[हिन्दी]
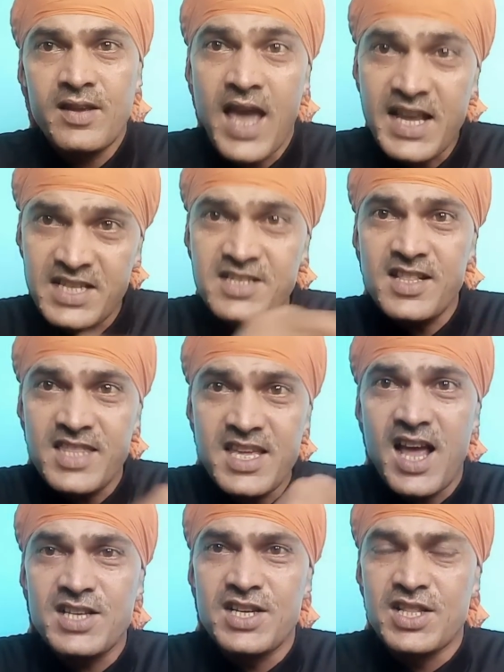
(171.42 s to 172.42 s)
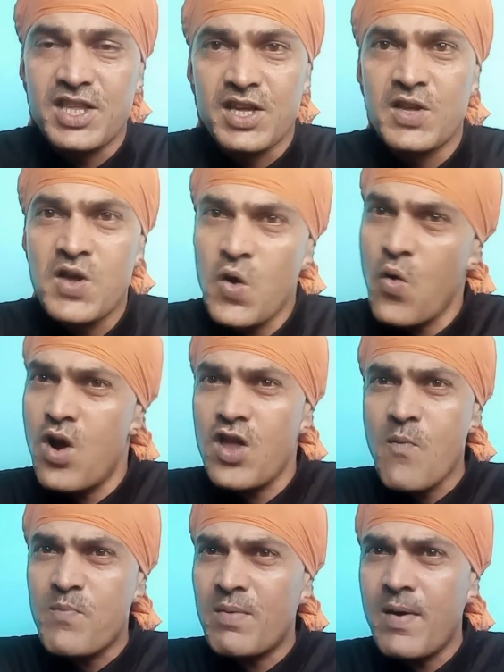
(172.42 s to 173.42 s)
ऐसे चलती राजनीति रोड के
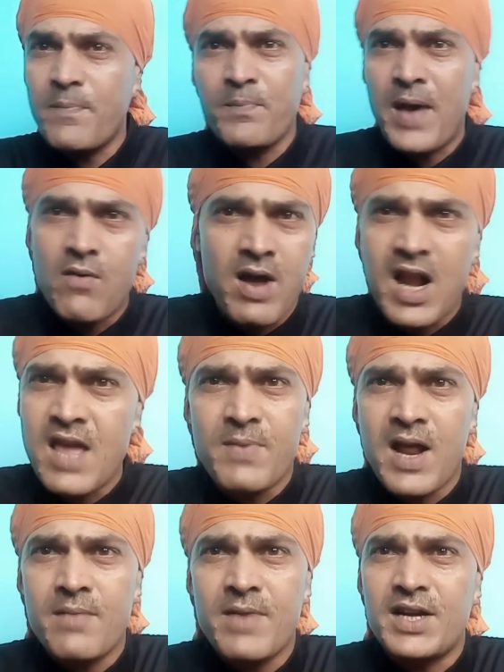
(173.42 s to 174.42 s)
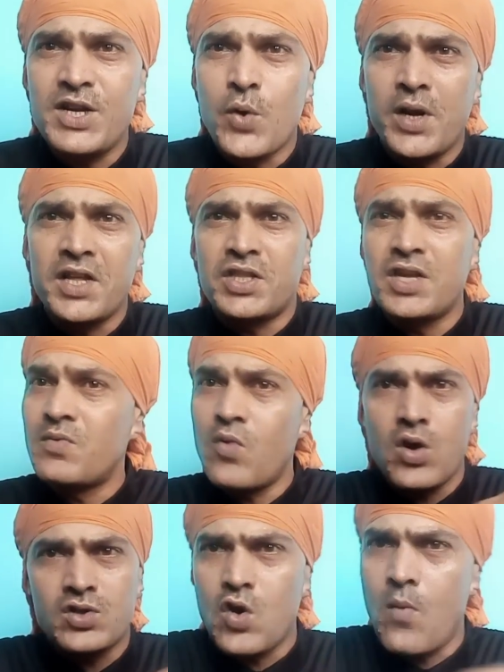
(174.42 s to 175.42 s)
ऊपर पल वरना इमरान मट्टी हो रही थी
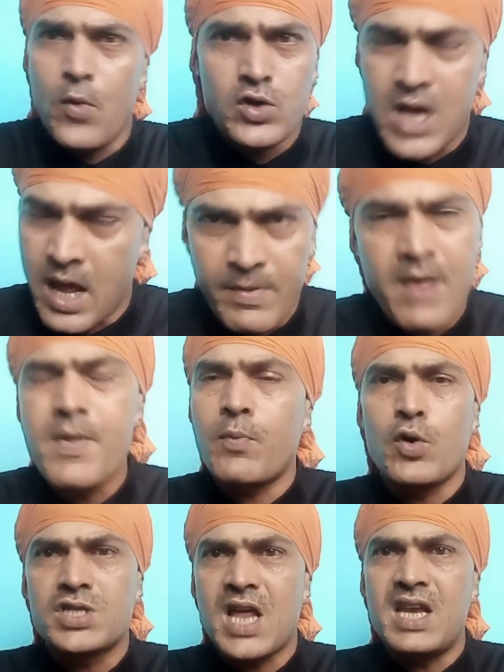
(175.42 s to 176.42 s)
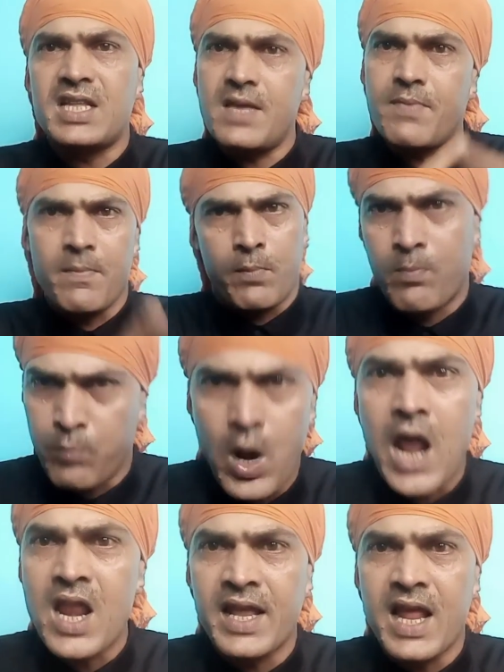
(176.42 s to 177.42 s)
लोग चलो पोस्ट हमने भी पोस्ट डाल ली थी भाई
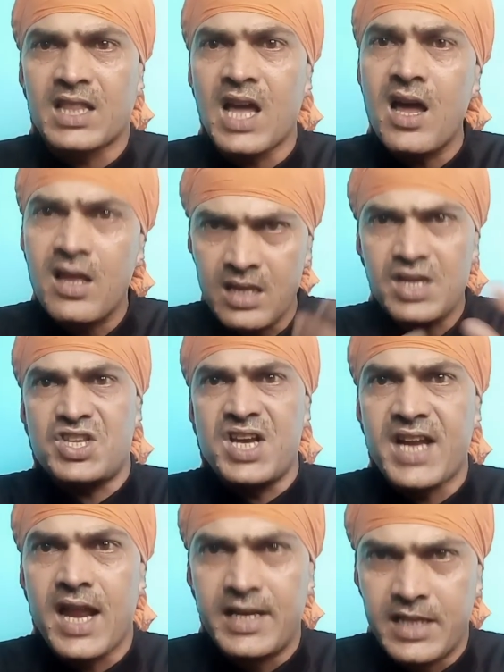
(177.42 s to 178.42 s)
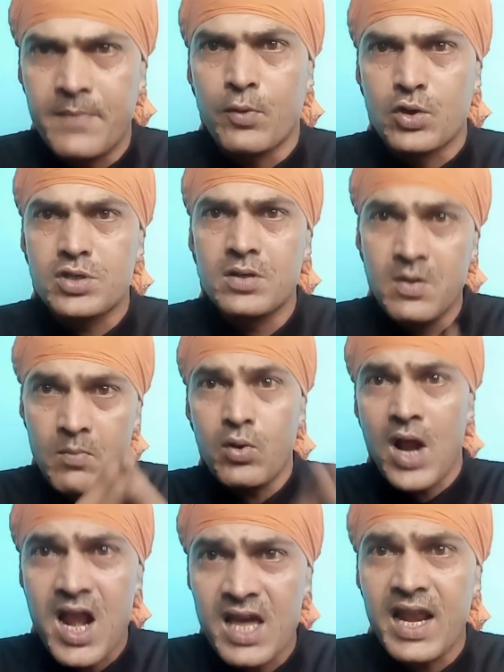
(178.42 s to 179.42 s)
बुरा लग रहा था इसलिए डाल ली थी पोस्ट
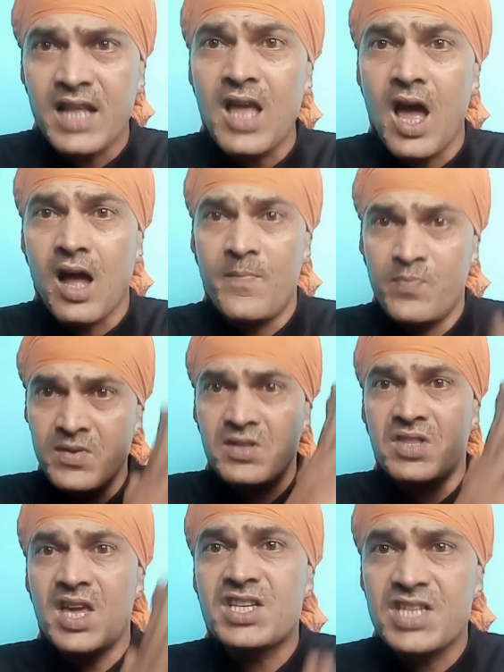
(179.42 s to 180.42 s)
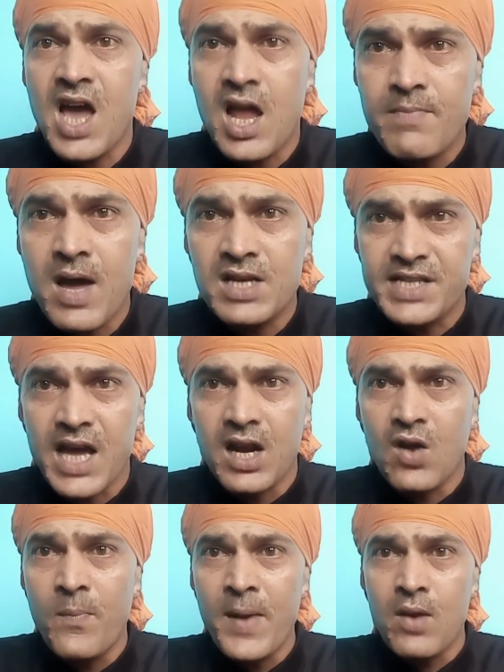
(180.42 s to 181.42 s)
बुरा लग रहा था देश के आन बान
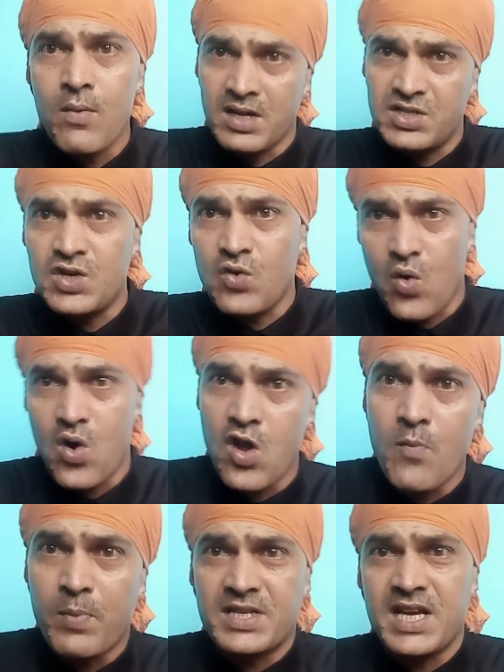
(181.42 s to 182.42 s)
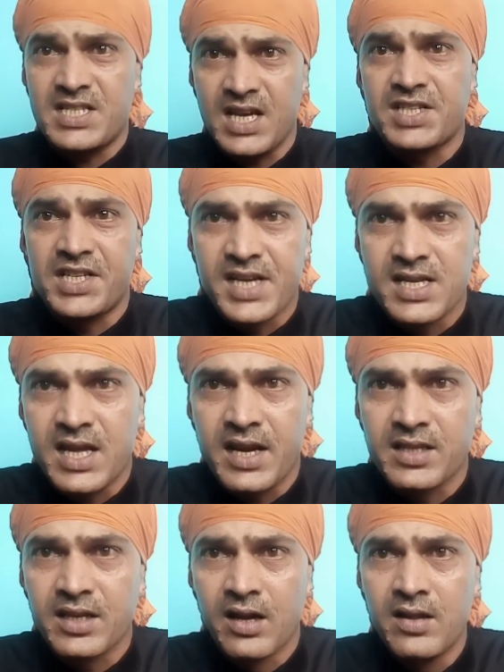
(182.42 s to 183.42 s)
शान वो पहलवान जिनको रोड के ऊपर से ऐसे घसीटा जा
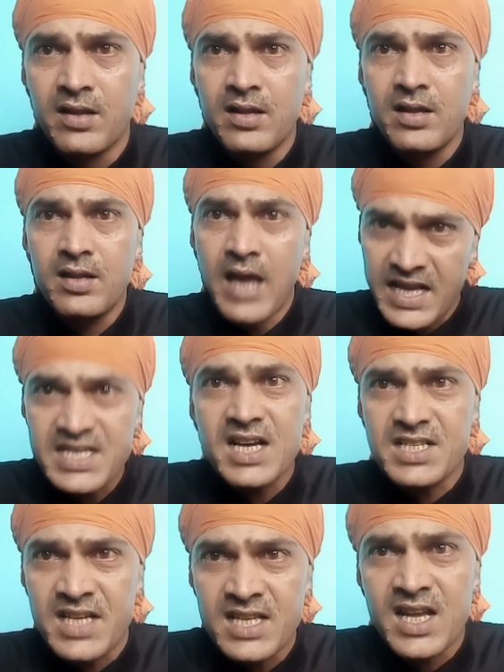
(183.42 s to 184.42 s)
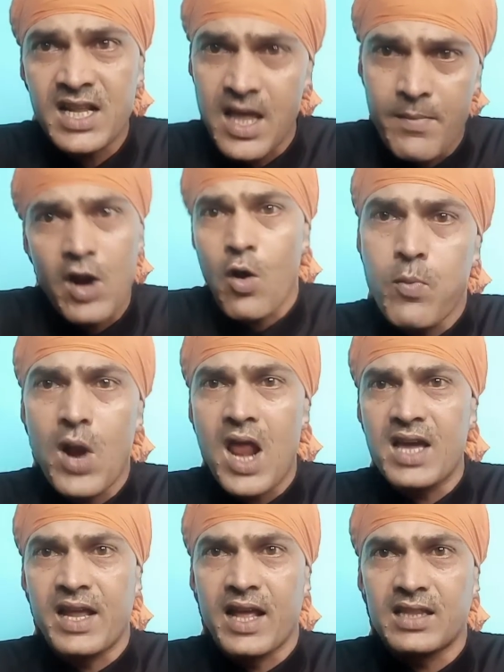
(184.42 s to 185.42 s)
रहा था ऐसे घसीटा जा रहा था हमारे बुरा
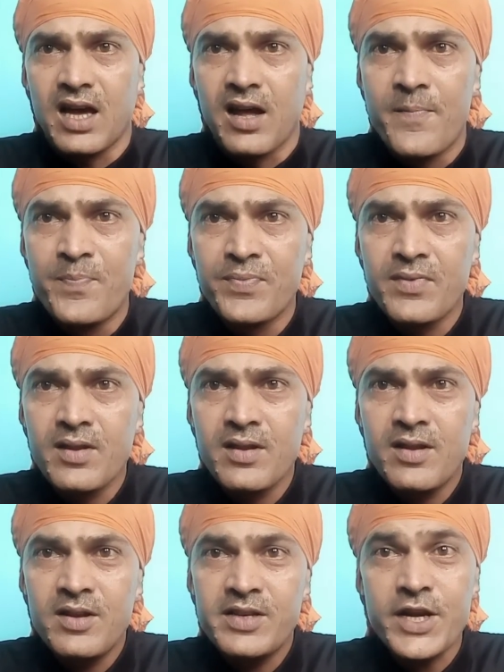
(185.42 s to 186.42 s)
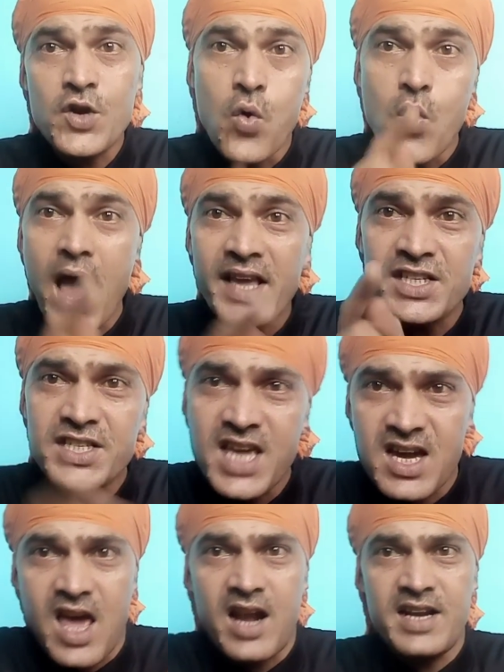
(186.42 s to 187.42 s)
लग रहा था लेकिन हुआ
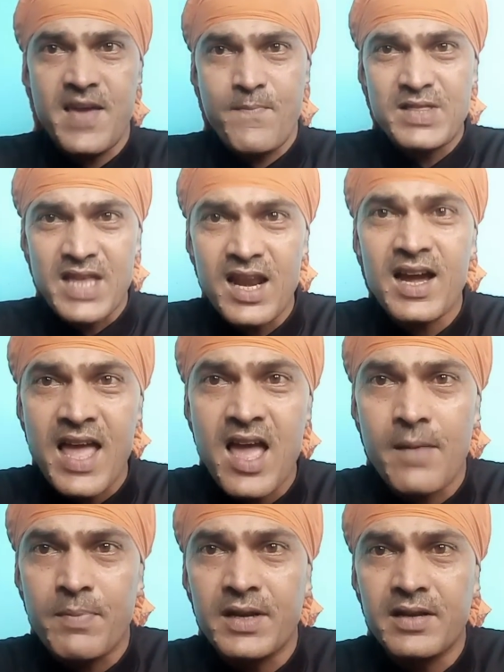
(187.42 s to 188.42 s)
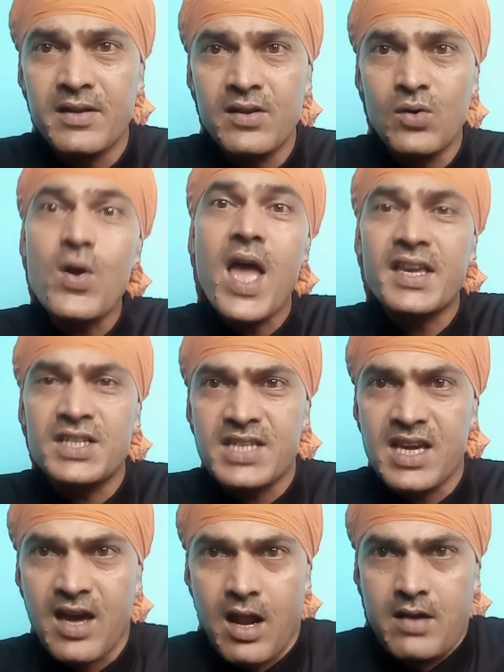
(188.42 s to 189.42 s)
किसके कारण ये पता लगाया आपने हुआ
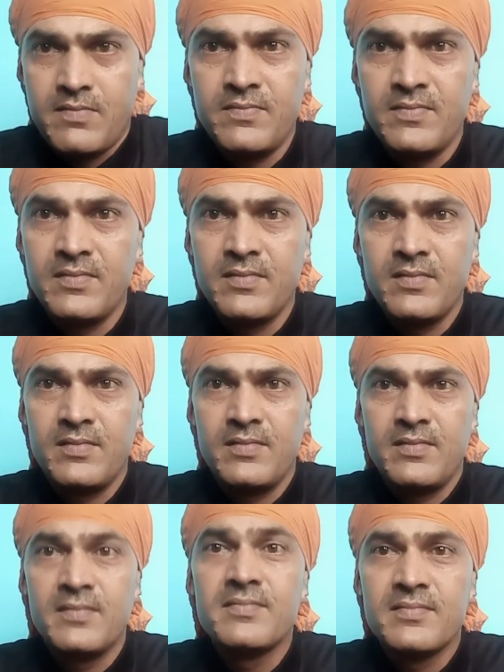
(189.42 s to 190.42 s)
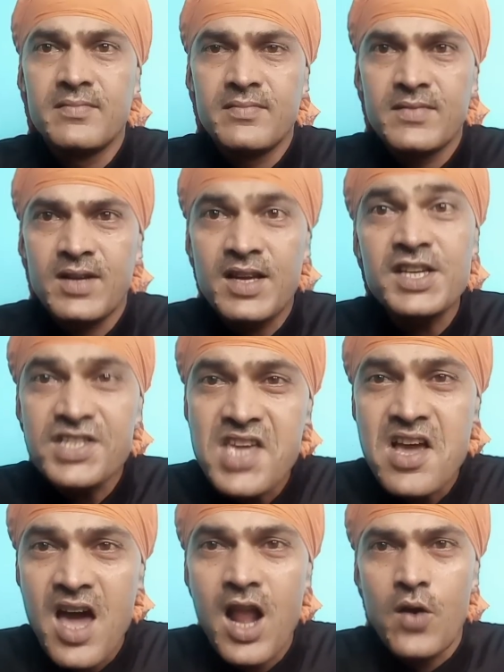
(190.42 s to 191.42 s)
किसके कारण
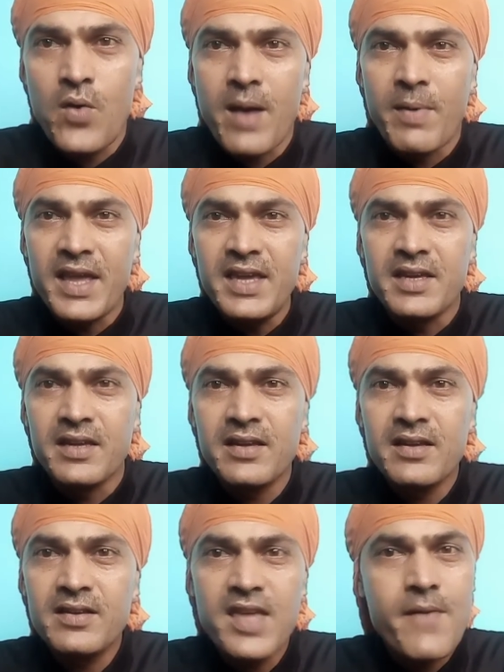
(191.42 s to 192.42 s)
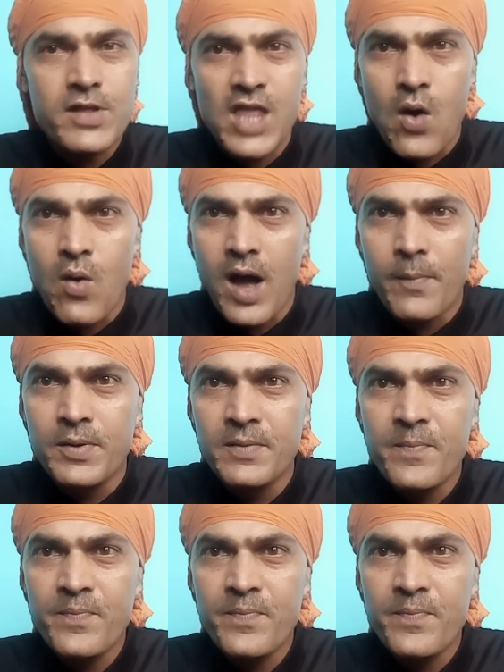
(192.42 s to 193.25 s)
किसके कारण हुआ भाई ये बताओ आप